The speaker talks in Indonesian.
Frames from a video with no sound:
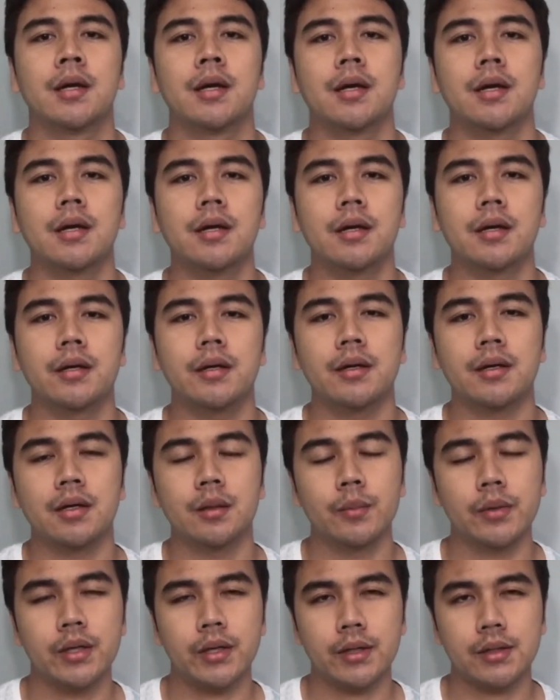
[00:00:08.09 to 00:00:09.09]
Uh, yang
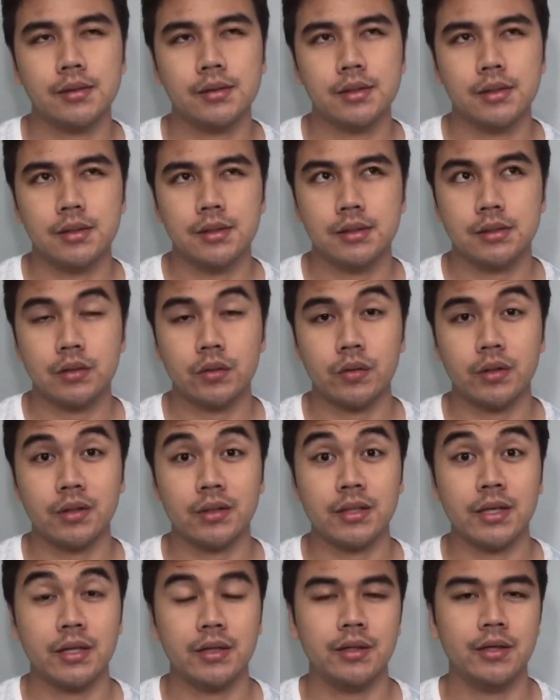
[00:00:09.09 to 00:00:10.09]
kemarin jadi seorang
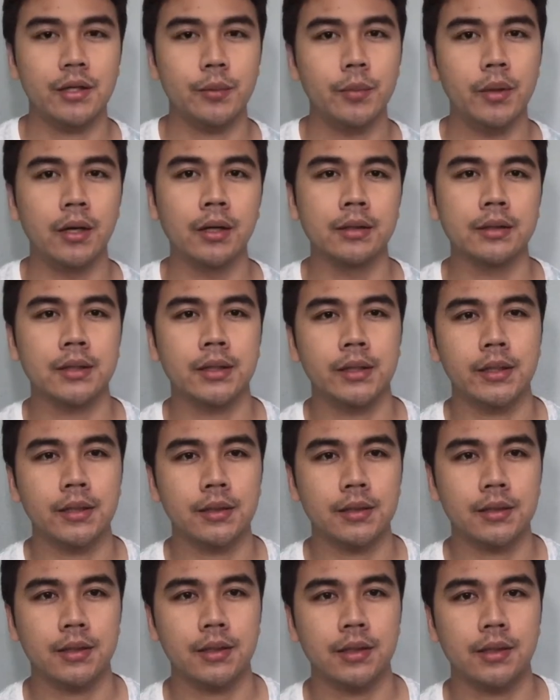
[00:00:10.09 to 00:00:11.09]
trainee di bank
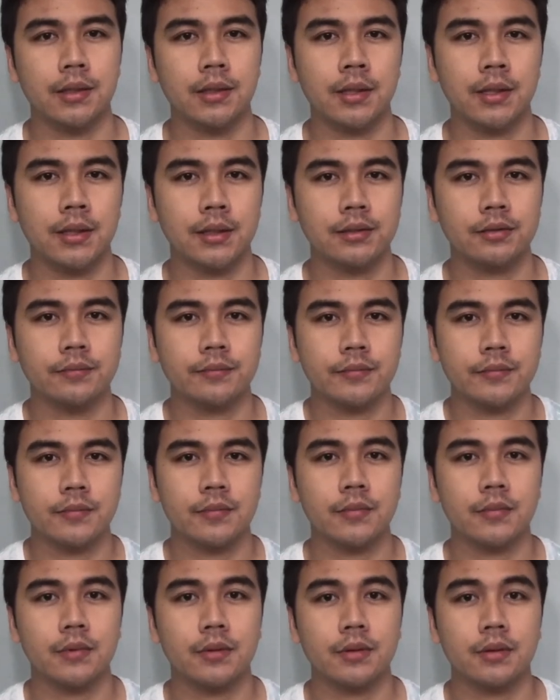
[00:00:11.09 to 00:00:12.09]
ternyata
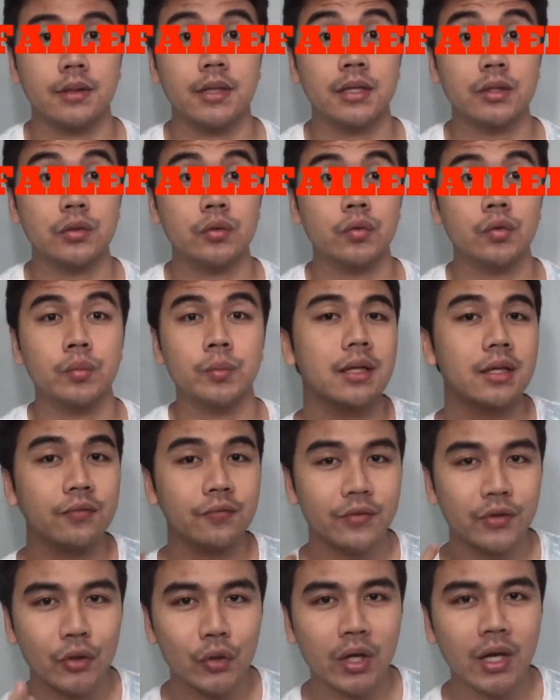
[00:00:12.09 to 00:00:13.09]
gak cukup. Di
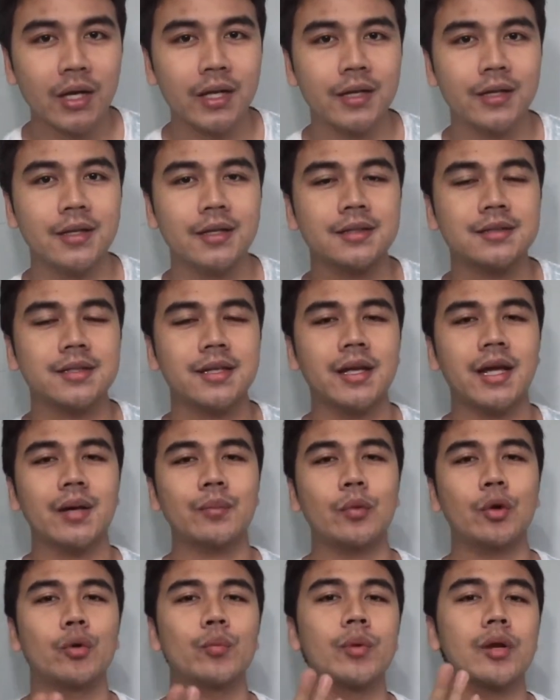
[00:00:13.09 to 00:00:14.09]
video kali ini saya
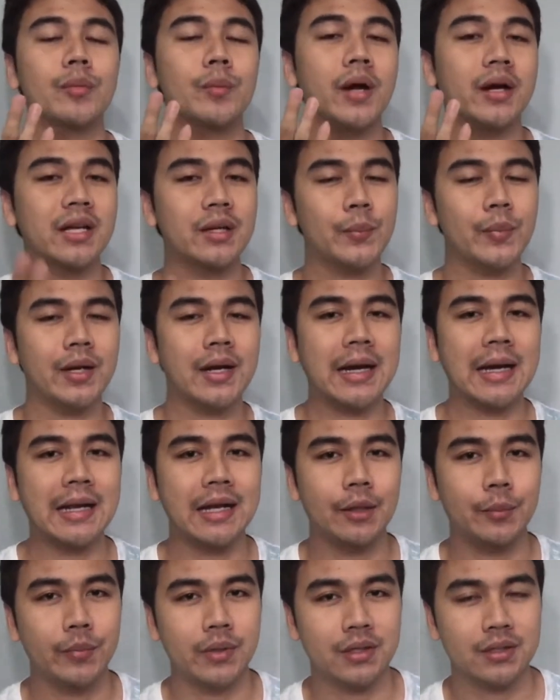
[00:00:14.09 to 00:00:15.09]
mau berbagi
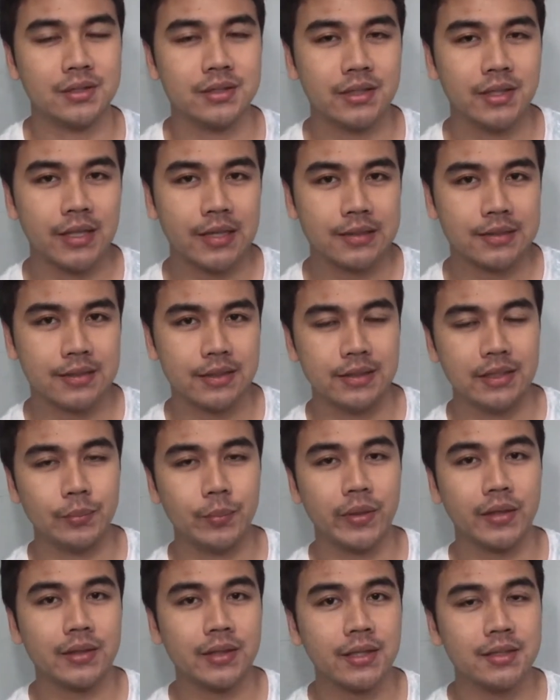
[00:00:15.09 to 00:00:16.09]
pengalaman seleksi di
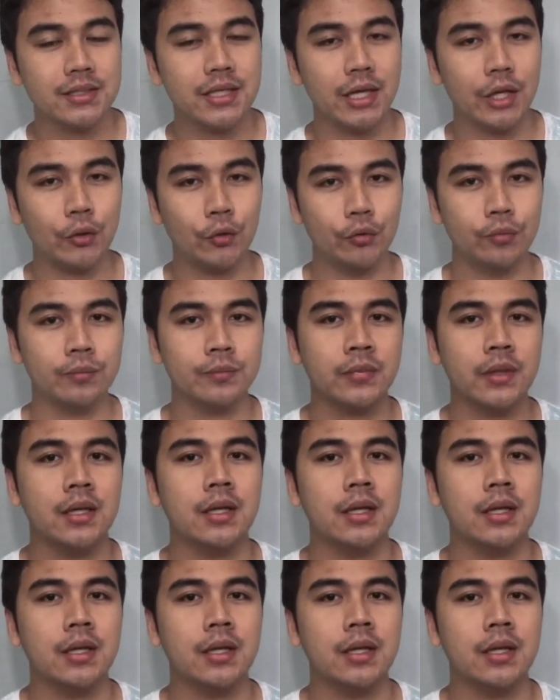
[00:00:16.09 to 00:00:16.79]
PT Jarum.